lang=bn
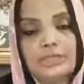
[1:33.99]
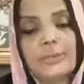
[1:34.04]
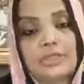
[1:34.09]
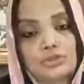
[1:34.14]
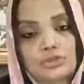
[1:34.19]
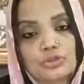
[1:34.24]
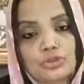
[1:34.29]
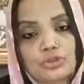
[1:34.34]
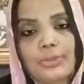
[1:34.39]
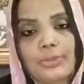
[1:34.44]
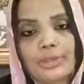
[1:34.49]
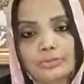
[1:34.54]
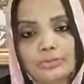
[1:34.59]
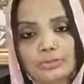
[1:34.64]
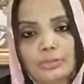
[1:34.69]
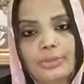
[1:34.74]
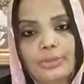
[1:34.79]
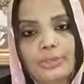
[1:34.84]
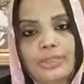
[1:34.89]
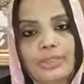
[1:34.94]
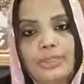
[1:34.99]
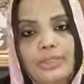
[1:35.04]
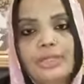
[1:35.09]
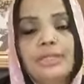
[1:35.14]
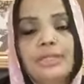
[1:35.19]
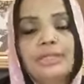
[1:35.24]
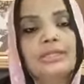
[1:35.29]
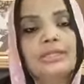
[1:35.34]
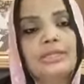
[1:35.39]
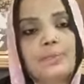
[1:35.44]
নির্বাচনের মাধ্যমে
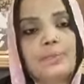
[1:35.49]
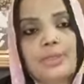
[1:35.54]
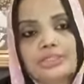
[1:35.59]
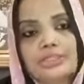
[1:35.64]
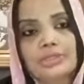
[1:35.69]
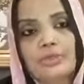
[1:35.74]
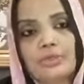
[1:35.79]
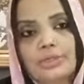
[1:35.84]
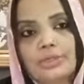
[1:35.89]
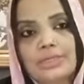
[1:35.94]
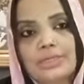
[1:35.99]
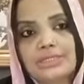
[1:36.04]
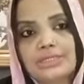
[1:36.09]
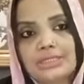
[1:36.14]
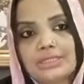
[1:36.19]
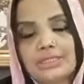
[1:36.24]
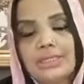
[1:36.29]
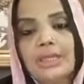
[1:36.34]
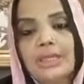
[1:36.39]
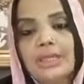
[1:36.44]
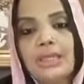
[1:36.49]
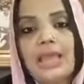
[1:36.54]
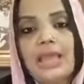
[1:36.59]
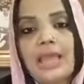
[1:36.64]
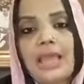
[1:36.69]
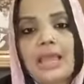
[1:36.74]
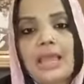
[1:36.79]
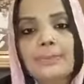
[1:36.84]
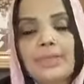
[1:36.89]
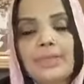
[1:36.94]
নির্বাচিত হয়েছি
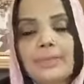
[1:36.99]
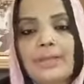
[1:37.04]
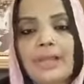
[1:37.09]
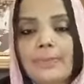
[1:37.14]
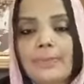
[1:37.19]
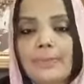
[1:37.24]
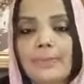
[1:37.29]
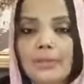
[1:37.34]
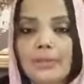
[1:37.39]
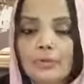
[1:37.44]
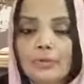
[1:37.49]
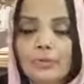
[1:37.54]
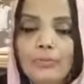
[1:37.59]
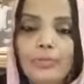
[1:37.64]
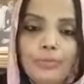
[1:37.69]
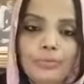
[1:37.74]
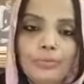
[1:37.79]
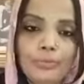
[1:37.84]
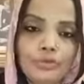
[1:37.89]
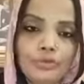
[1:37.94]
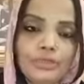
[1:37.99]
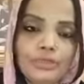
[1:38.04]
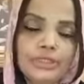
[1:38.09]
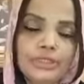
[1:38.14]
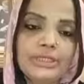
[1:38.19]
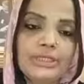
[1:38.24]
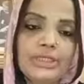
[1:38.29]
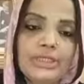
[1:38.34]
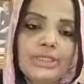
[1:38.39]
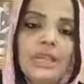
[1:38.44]
আমি এবার আবারও বই প্রতীক
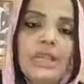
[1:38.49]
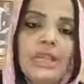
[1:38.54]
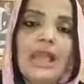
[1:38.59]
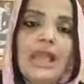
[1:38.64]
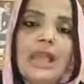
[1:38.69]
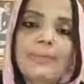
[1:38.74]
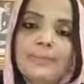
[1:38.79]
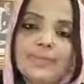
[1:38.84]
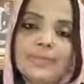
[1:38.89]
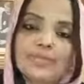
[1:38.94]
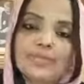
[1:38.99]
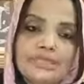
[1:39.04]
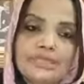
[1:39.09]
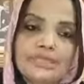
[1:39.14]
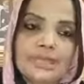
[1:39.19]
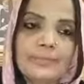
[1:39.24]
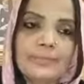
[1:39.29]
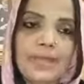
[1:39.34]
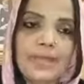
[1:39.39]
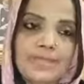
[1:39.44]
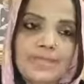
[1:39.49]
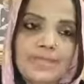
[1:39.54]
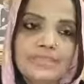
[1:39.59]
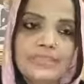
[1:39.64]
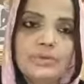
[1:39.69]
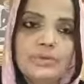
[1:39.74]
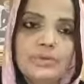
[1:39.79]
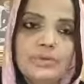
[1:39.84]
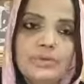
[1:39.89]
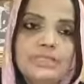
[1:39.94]
নিয়ে আপনাদের সামনে
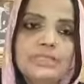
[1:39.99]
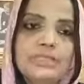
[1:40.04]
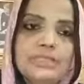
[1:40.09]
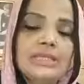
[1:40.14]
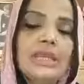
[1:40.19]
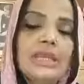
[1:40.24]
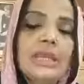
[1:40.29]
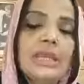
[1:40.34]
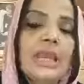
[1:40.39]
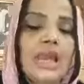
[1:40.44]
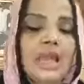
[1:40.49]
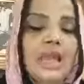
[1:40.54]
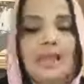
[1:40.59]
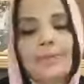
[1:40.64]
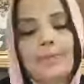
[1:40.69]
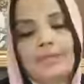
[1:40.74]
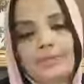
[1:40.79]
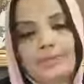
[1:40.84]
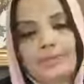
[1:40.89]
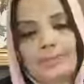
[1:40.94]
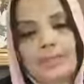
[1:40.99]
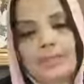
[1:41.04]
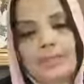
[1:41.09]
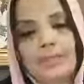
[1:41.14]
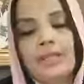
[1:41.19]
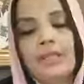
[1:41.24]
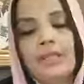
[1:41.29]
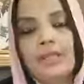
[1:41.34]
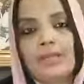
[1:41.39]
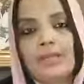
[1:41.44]
হাজির হয়েছি আমার এবার
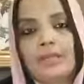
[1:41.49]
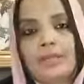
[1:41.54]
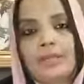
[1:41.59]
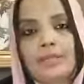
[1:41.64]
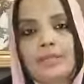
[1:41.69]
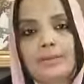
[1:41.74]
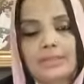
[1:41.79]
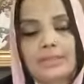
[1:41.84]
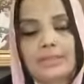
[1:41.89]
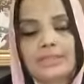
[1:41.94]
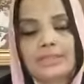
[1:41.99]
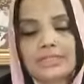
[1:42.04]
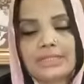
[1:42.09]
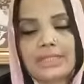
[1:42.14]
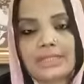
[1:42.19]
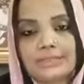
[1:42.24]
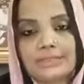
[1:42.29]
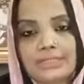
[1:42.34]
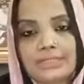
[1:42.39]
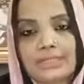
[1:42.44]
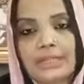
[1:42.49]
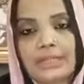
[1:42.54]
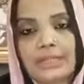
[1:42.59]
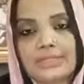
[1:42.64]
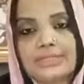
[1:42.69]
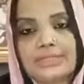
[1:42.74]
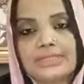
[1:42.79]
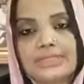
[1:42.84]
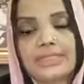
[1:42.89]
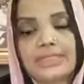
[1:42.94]
আমার যে একটিয়ার
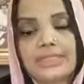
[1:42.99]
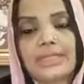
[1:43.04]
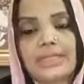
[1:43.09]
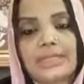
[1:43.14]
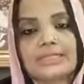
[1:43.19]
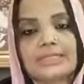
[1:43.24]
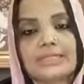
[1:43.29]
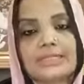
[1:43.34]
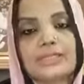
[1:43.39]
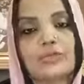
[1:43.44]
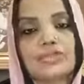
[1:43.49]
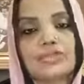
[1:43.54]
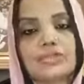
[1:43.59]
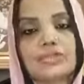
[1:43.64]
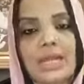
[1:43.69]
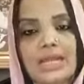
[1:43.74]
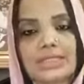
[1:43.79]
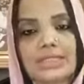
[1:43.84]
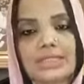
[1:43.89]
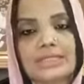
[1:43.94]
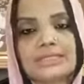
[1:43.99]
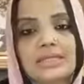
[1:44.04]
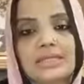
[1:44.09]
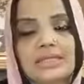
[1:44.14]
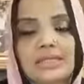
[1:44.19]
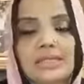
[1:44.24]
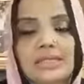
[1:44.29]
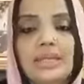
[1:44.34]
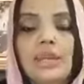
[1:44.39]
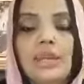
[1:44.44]
আমার যে এরিয়া সেটা হচ্ছে
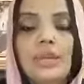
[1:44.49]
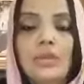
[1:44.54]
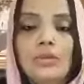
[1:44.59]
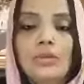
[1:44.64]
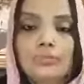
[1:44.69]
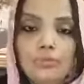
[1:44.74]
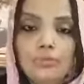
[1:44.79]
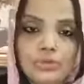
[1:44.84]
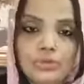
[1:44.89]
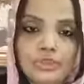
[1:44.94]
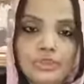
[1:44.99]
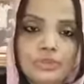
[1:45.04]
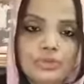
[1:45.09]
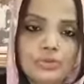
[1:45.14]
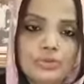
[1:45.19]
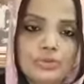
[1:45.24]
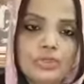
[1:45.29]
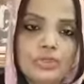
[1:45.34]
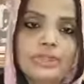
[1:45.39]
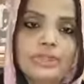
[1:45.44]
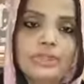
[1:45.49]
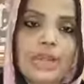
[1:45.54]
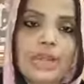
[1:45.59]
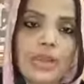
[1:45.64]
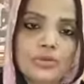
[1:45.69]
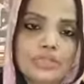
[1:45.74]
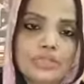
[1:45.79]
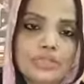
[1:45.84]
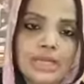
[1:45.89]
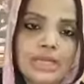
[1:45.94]
হাটহাজারি ফটিকচুরি
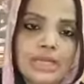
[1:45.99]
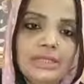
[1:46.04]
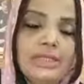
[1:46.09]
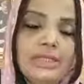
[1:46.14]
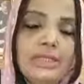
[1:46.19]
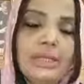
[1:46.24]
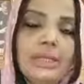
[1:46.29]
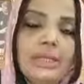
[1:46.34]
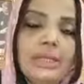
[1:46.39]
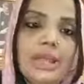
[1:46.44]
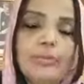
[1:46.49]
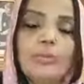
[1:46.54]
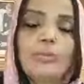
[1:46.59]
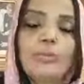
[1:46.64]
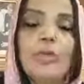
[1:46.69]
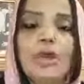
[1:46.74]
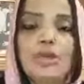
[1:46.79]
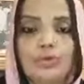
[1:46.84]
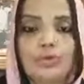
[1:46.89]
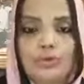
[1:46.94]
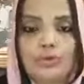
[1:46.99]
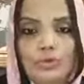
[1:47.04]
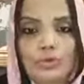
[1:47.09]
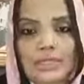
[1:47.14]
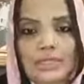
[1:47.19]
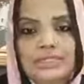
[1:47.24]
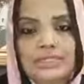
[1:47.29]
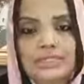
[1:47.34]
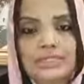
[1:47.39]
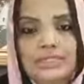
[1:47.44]
রাওজান এবং মহানগর
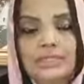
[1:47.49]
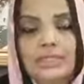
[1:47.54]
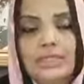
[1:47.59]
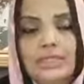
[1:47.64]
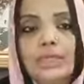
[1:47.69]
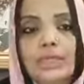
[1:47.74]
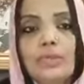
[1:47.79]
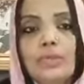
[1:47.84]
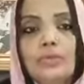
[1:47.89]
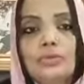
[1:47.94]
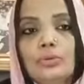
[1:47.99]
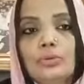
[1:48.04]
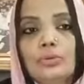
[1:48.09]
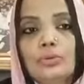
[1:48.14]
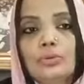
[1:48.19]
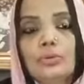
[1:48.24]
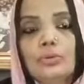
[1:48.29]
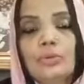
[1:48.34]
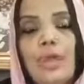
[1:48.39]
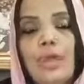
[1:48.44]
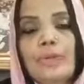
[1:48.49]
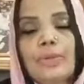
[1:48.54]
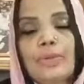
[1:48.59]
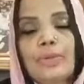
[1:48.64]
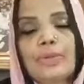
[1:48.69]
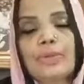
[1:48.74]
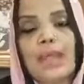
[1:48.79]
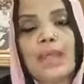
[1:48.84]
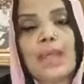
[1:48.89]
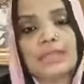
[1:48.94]
আংশিক তো
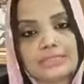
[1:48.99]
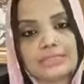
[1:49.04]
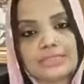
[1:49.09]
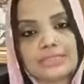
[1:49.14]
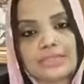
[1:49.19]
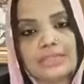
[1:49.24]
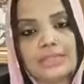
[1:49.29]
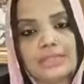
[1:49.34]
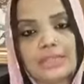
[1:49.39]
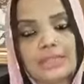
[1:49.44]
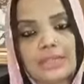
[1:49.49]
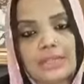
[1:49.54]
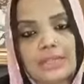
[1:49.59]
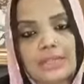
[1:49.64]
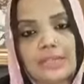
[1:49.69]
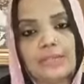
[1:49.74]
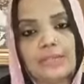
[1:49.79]
আমার হাটহাজারি